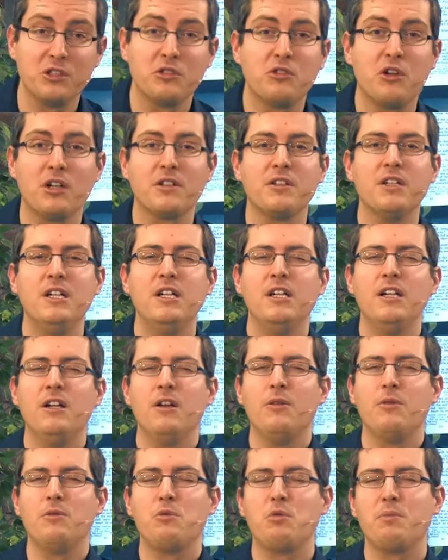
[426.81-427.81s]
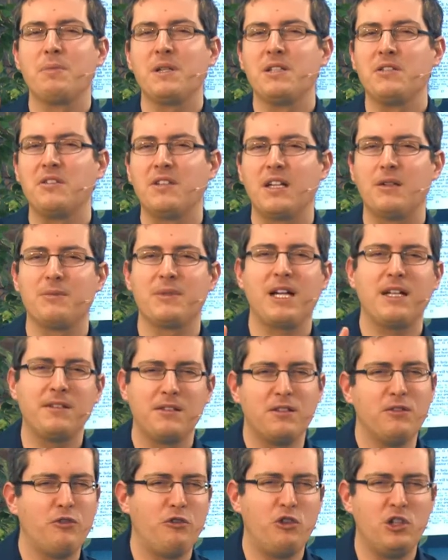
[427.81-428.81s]
Gott spricht zu seinem
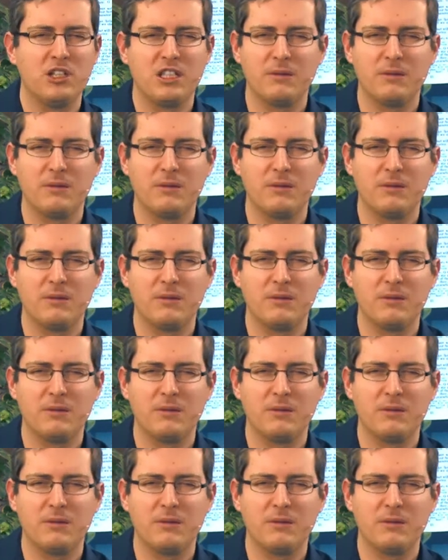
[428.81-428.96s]
ganzen Volk,